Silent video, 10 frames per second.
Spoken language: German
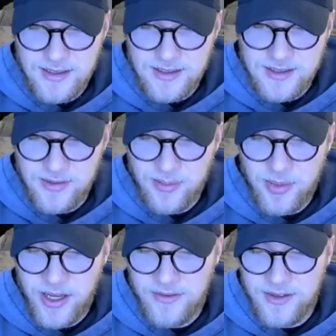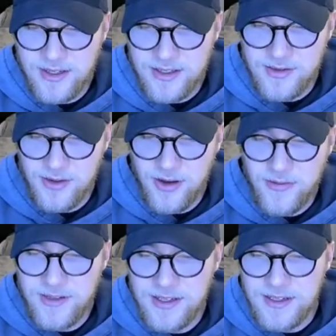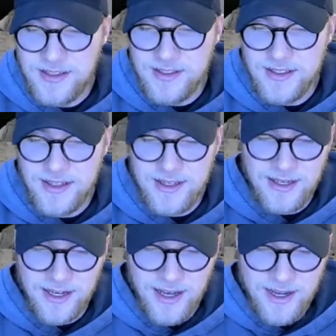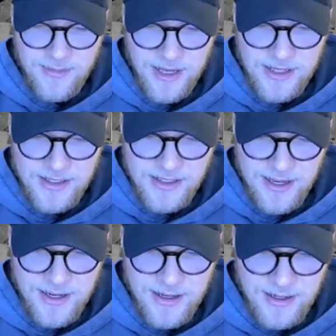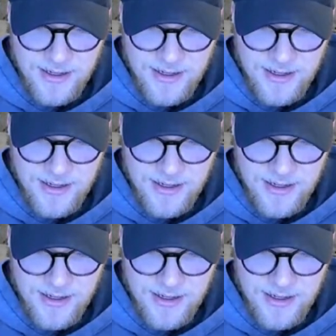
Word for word: So, Pack wieder so öffnen, dass es kein Mensch sehen kann.